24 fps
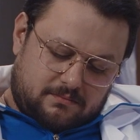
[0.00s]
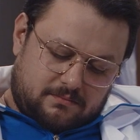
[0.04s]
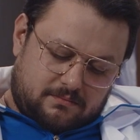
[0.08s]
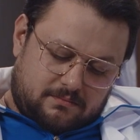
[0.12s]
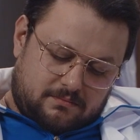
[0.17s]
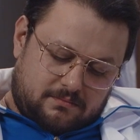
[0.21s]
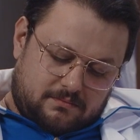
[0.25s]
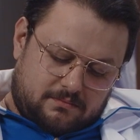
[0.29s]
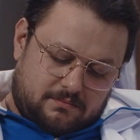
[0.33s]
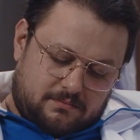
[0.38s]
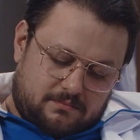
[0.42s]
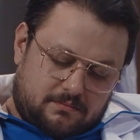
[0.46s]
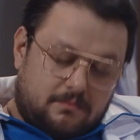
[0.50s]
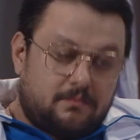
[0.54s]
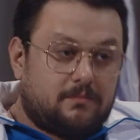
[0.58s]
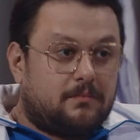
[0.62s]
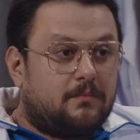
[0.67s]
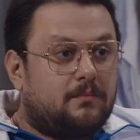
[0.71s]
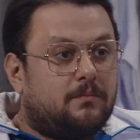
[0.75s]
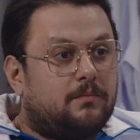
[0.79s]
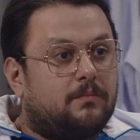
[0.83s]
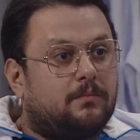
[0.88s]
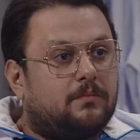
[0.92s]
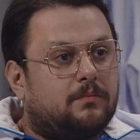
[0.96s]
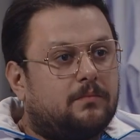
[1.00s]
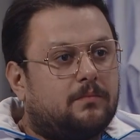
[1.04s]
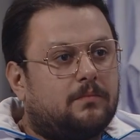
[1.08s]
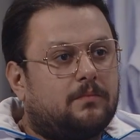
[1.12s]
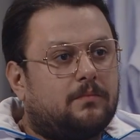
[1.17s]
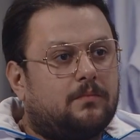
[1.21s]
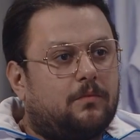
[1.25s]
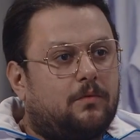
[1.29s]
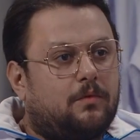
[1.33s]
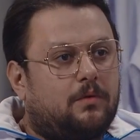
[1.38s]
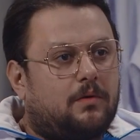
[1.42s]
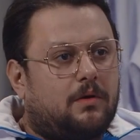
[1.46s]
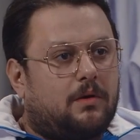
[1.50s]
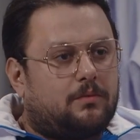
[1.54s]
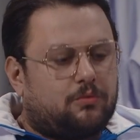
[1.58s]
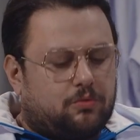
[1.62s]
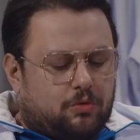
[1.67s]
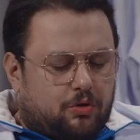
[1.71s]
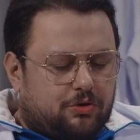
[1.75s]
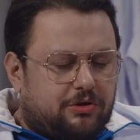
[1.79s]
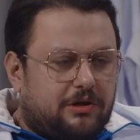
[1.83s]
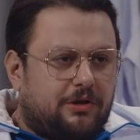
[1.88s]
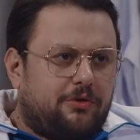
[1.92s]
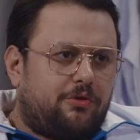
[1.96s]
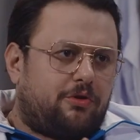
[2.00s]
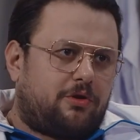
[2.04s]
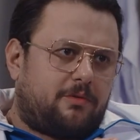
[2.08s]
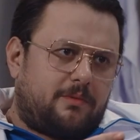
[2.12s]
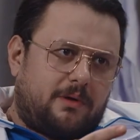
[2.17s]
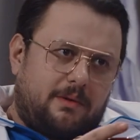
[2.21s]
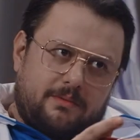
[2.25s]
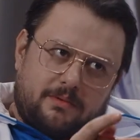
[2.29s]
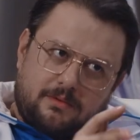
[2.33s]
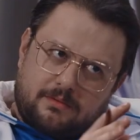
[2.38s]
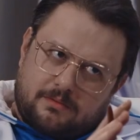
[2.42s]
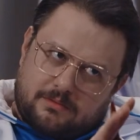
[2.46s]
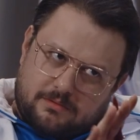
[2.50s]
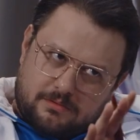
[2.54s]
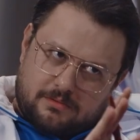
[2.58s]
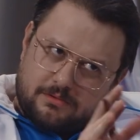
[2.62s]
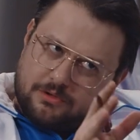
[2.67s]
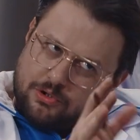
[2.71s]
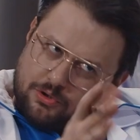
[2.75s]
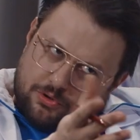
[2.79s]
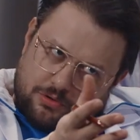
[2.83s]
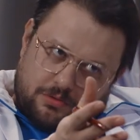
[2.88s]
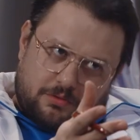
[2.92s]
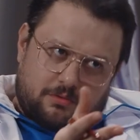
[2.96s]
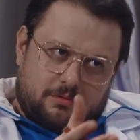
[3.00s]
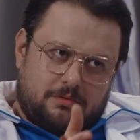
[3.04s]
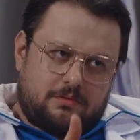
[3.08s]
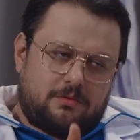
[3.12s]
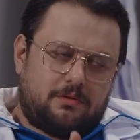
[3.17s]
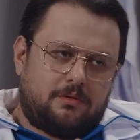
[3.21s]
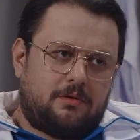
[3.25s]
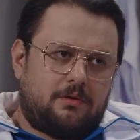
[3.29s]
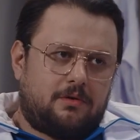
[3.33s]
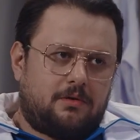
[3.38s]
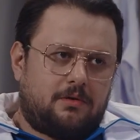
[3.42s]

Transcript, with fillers: Oğlum sen beni dinlemiyor musun? Not alıyorum abi. Konuşurken